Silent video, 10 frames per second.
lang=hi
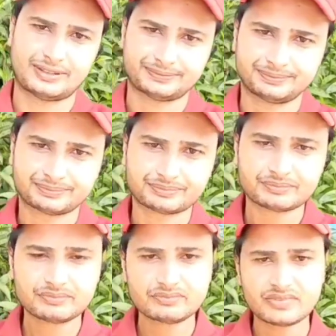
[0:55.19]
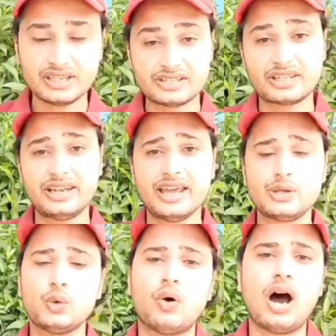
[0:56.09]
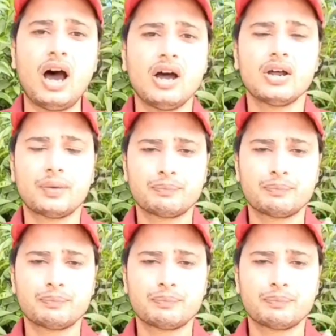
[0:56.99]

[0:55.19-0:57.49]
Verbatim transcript: हैं इसलिए युवा